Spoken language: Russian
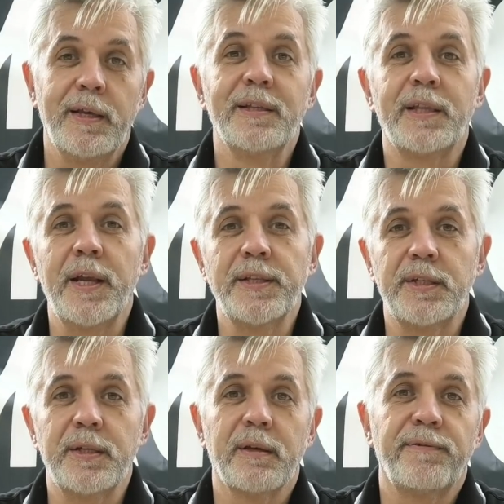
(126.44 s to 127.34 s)
и
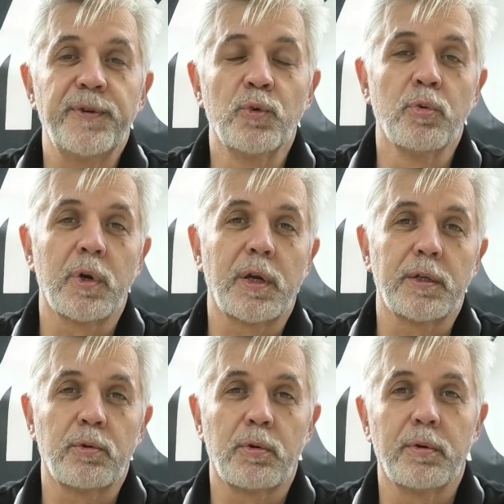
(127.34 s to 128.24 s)
третья фигура,
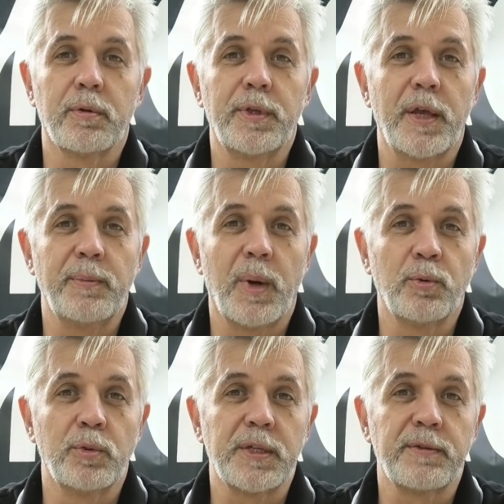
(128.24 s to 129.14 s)
которую я не
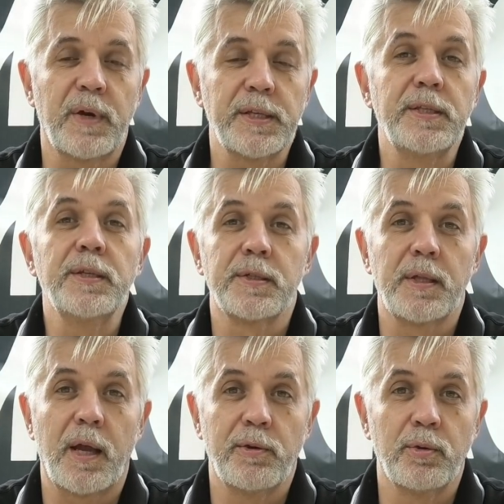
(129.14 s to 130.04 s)
могу назвать, не
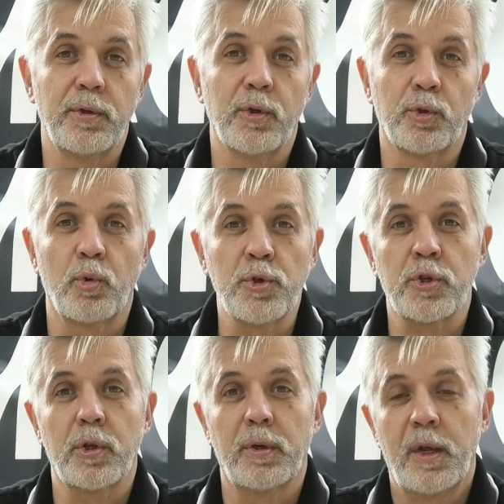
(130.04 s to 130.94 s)
знаю ее
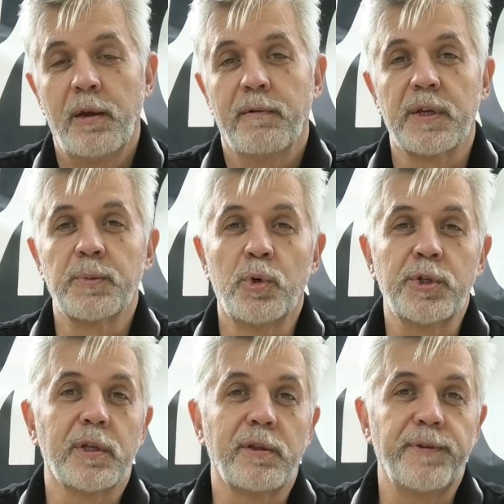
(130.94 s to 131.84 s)
точно.
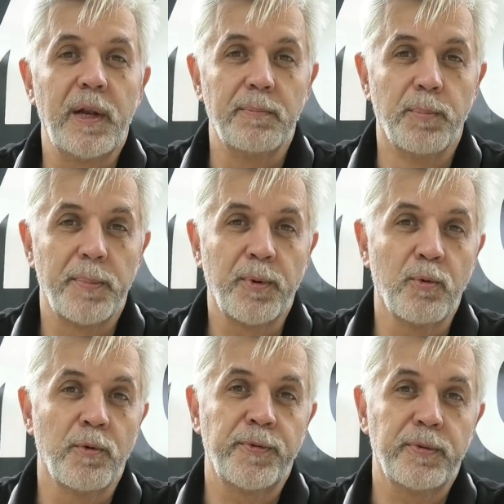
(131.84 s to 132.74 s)
Возможно, это Филипп
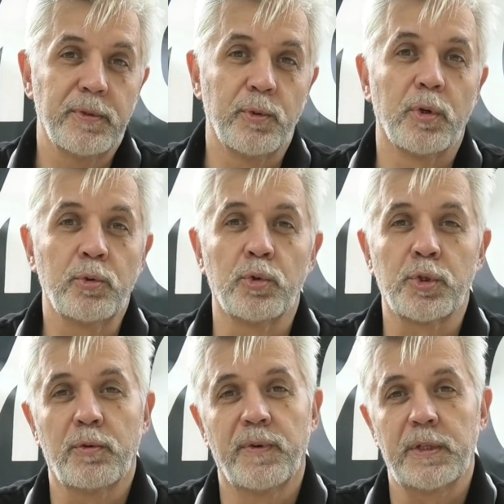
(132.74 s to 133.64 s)
Бабков, но то,
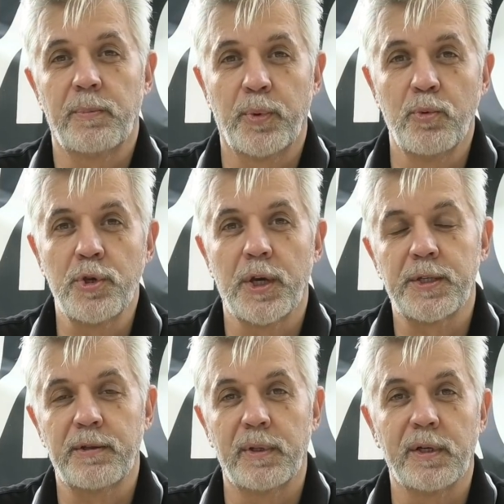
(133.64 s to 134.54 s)
что в этом
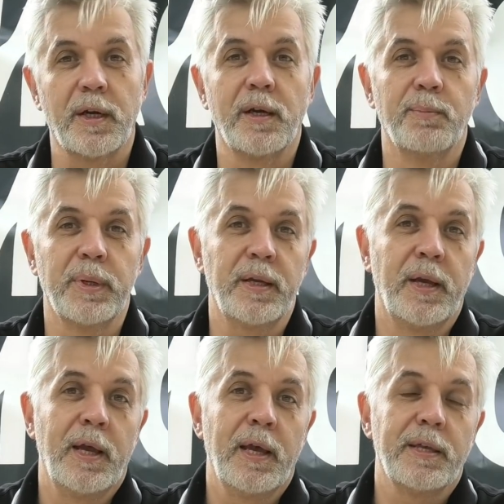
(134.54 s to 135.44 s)
поучаствовал КГБ,
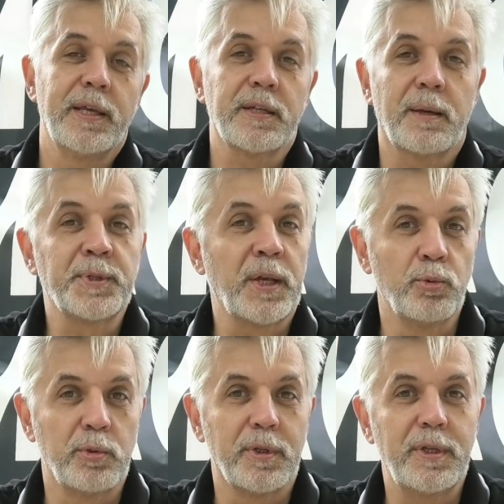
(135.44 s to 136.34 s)
я
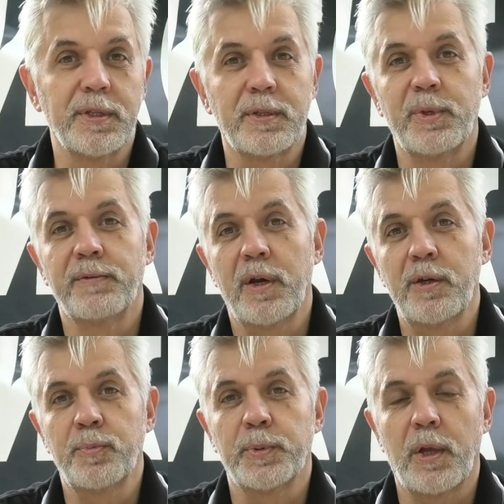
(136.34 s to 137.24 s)
абсолютно не
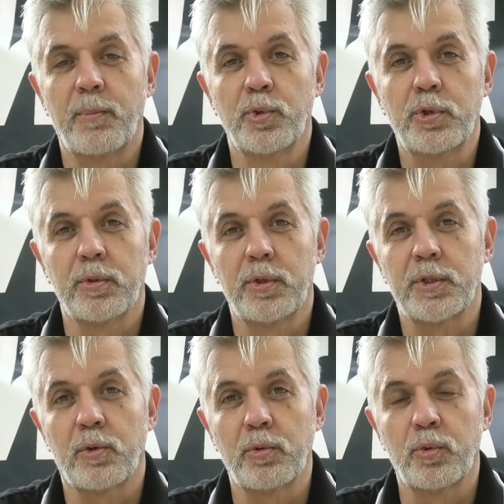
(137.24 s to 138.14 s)
сомневаюсь, потому что эта
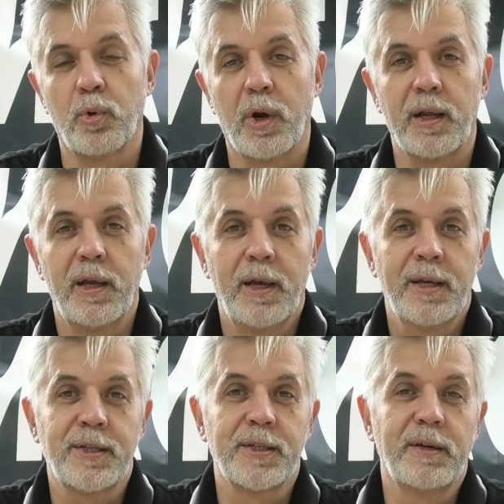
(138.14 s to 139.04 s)
структура
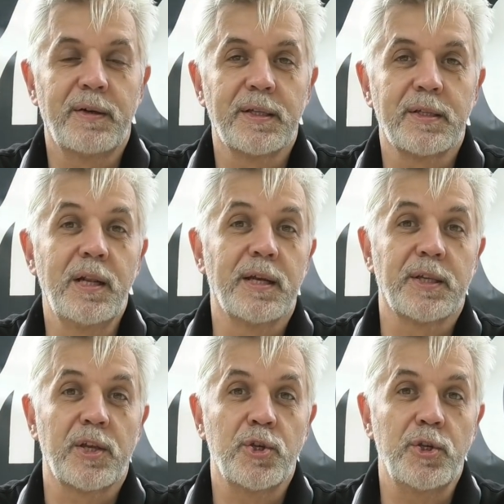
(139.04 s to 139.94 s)
создавалась для
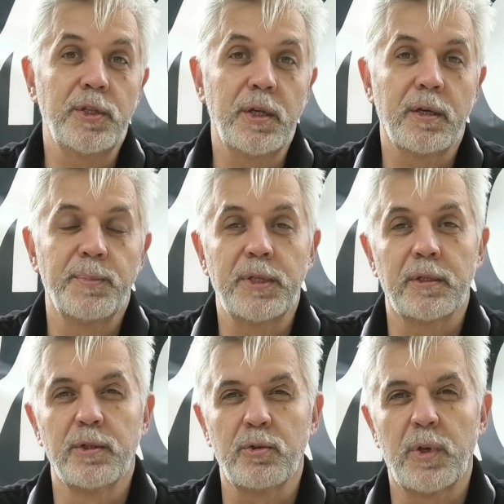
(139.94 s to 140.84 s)
защиты,
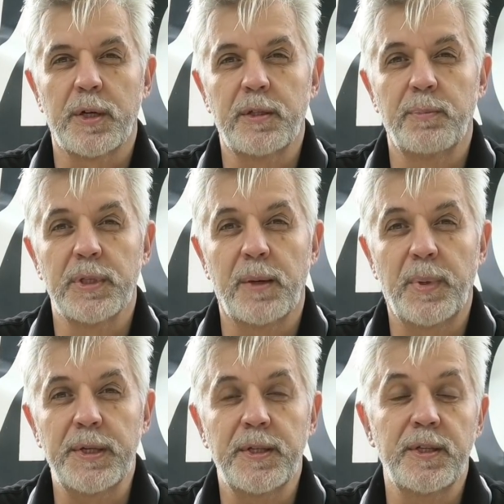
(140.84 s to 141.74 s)
Комитет государственной
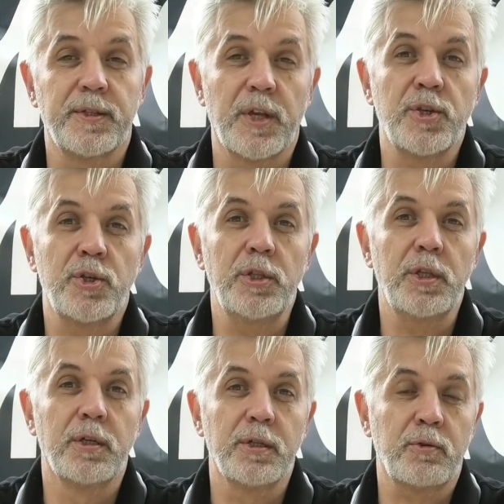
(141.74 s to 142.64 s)
безопасности,
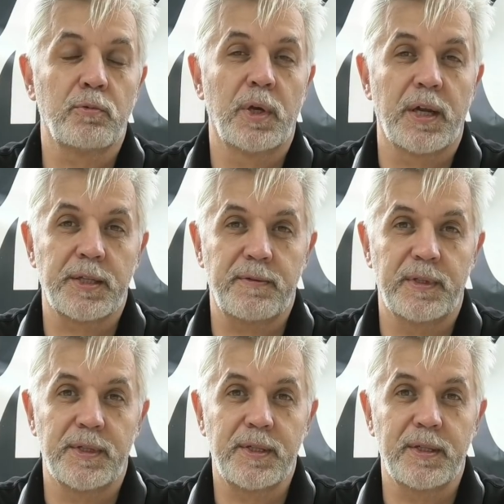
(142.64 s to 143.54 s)
защиты
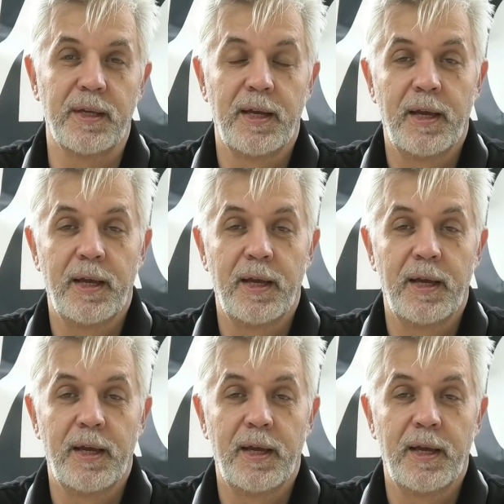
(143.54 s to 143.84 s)
государственности.